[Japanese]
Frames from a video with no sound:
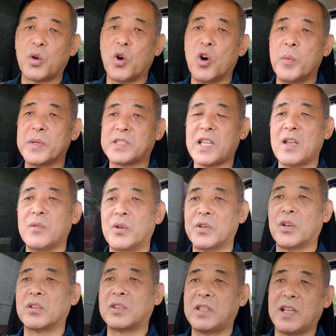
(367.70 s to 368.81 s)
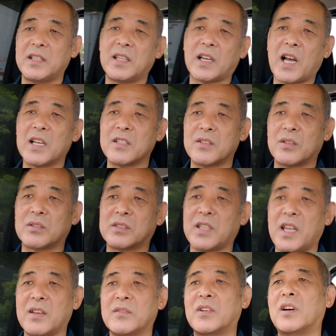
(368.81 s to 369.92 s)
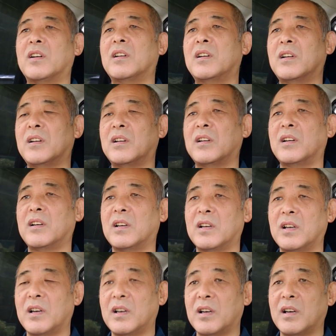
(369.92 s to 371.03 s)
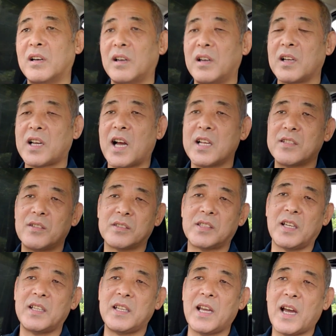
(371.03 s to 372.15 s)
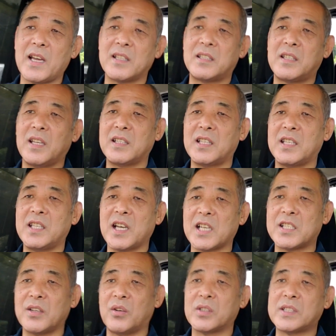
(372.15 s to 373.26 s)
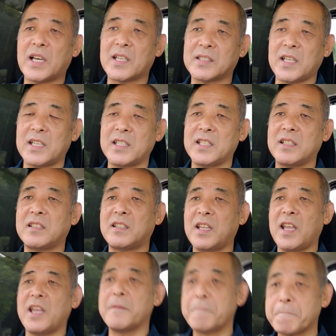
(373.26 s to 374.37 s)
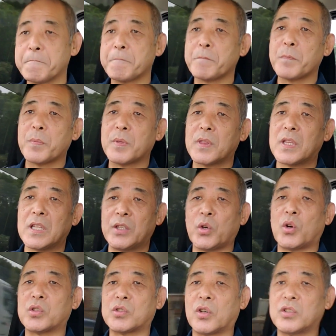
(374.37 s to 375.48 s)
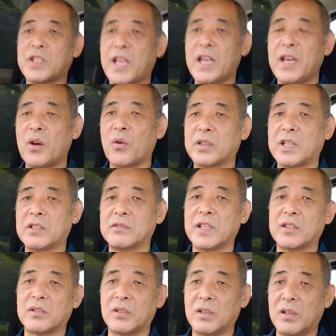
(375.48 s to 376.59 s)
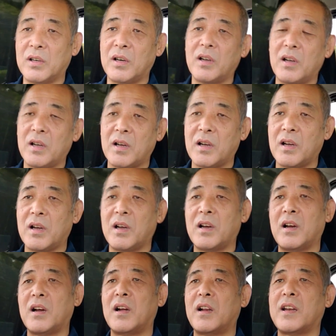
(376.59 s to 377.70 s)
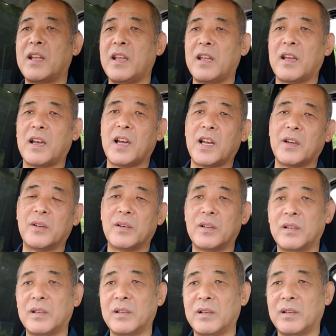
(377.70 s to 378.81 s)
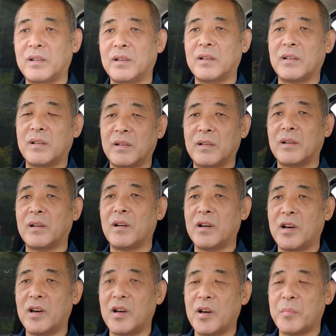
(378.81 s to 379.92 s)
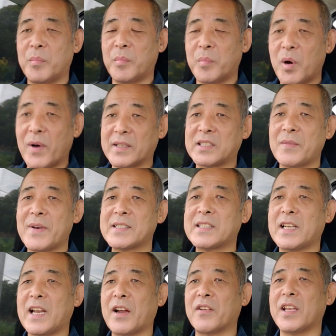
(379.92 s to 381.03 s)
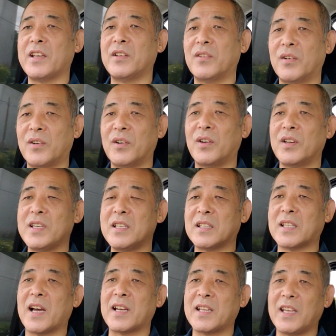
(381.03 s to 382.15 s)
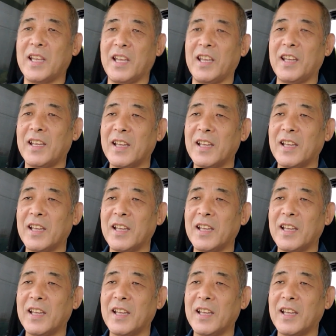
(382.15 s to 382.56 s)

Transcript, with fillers: 神戸線を乗っていて、環状線を、環状線に入っていて、東大阪線に行って、どこそこで降りてくれと。ね、あのー、もう忘れましたね、あの辺のインターね。